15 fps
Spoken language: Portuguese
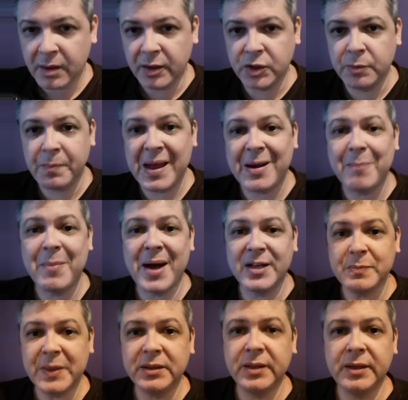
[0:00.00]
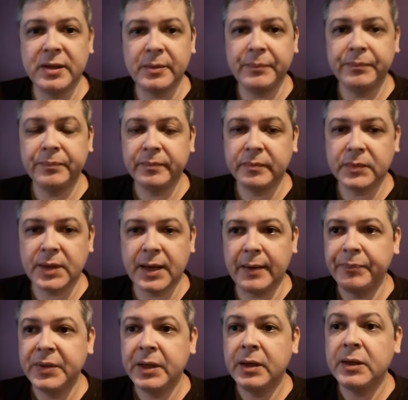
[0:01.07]
A gente pega mais madeira,
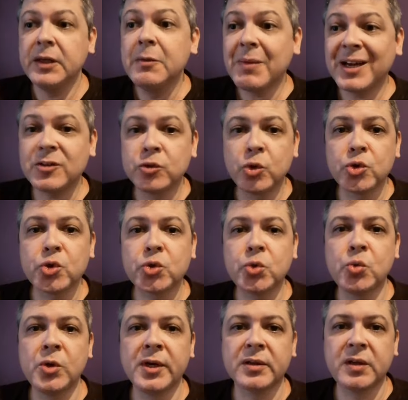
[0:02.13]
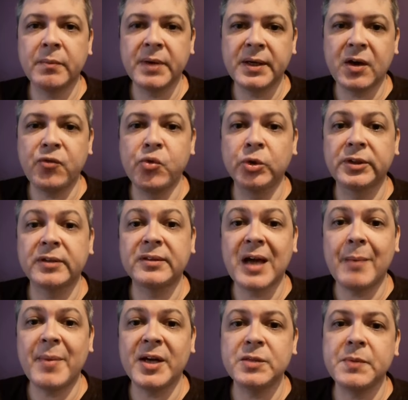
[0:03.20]
tá? E mais doçura também. A fruta
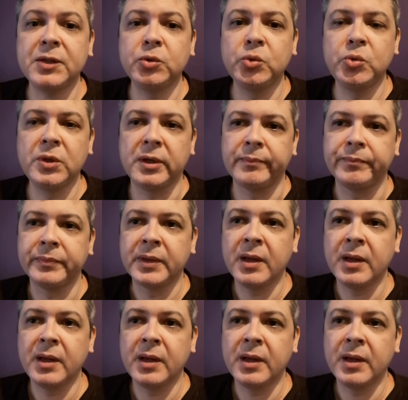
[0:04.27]
tá mais madura.